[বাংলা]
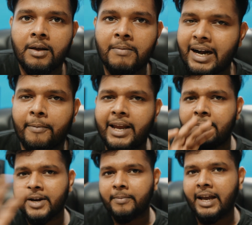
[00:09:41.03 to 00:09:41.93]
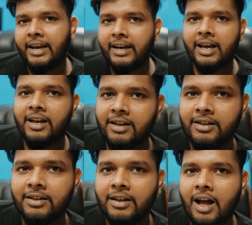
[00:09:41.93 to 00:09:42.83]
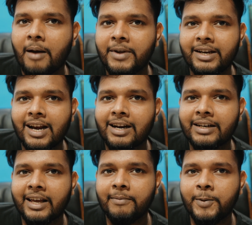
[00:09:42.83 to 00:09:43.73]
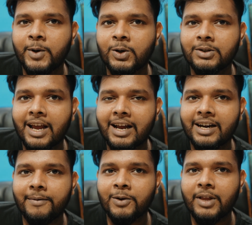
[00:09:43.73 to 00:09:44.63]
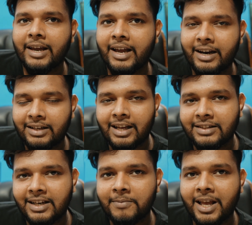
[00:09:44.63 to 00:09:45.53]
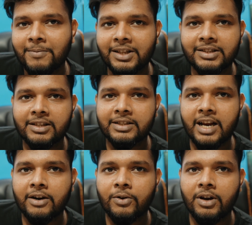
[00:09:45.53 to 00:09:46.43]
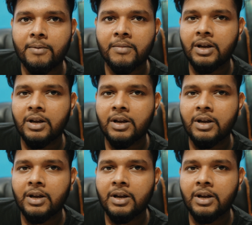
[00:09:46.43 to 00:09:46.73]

বাট আমি গেম টেম খেলি না আমি ইন্টারনেট থেকে বিভিন্ন জায়গার রিভিউ দেখে এটা জানছিলাম তাই আপনাদের সাথে শেয়ার করলাম